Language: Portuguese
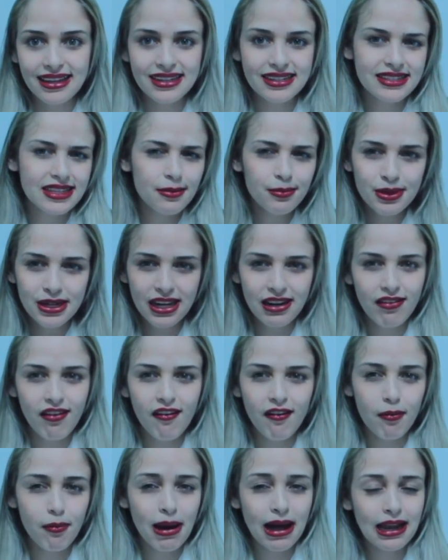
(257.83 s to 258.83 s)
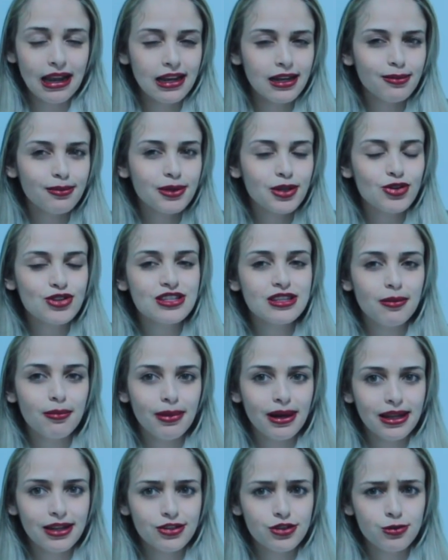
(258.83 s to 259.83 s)
Ele sempre levava bala, e ele me deu essa
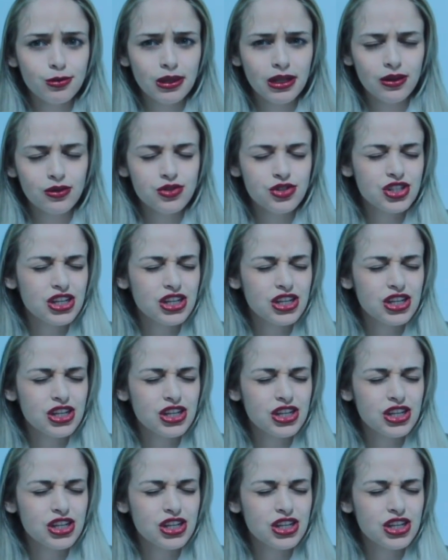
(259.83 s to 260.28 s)
bala de melão.